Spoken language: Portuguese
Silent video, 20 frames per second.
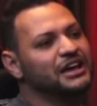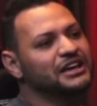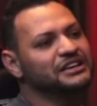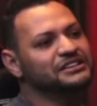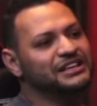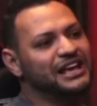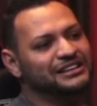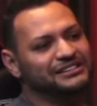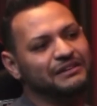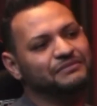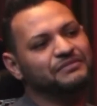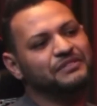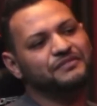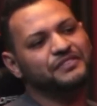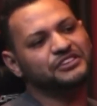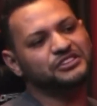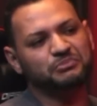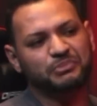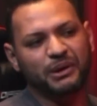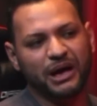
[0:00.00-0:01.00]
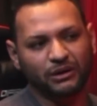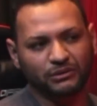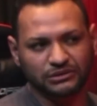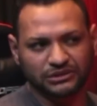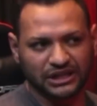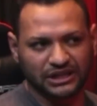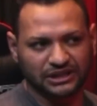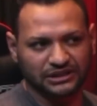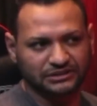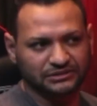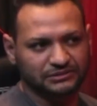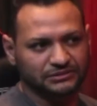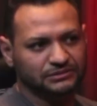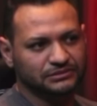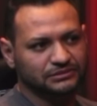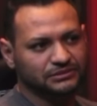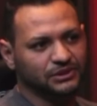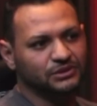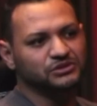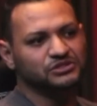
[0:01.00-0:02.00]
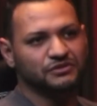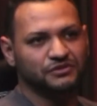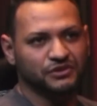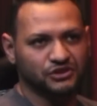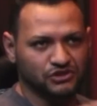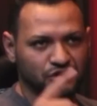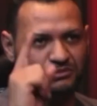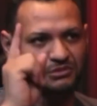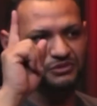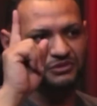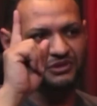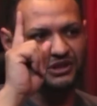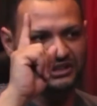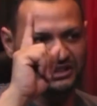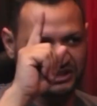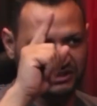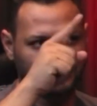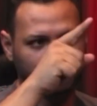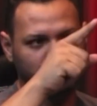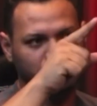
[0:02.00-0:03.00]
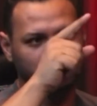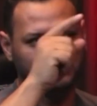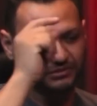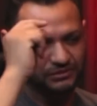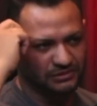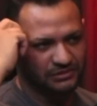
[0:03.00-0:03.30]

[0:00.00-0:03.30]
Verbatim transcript: E Zezé vivia se perguntando. Inclusive, eu sou muito fã dele, viu?